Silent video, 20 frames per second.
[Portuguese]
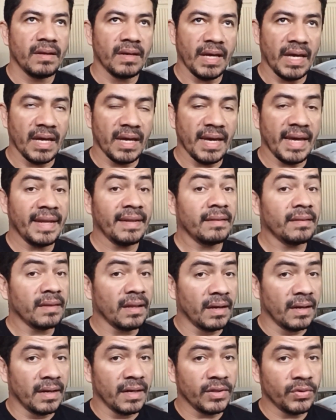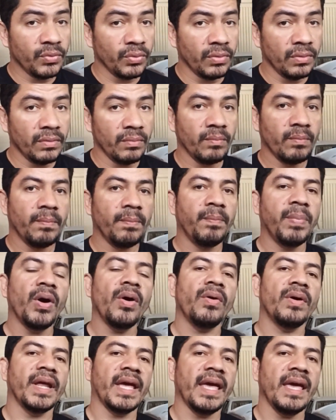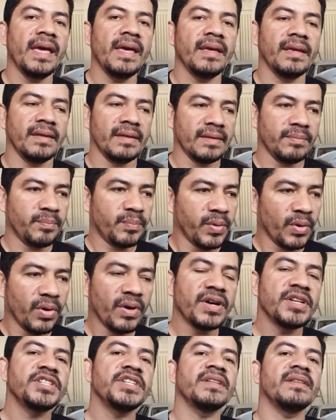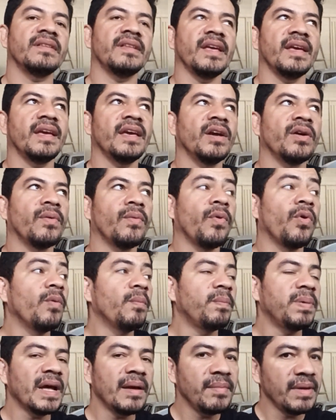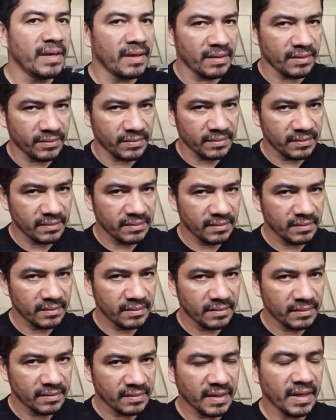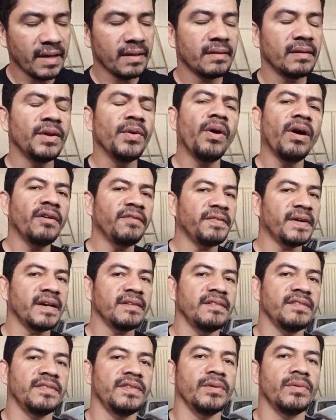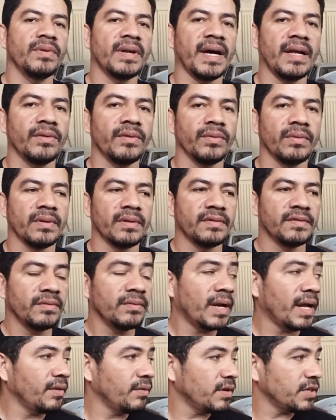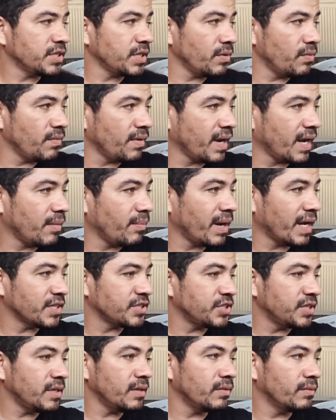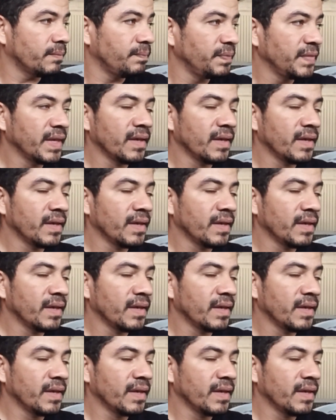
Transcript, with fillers: É, é tanto, porém, pode ter complemento, certo? Igual faz em seguradora. Seguradora chega com um carro batido,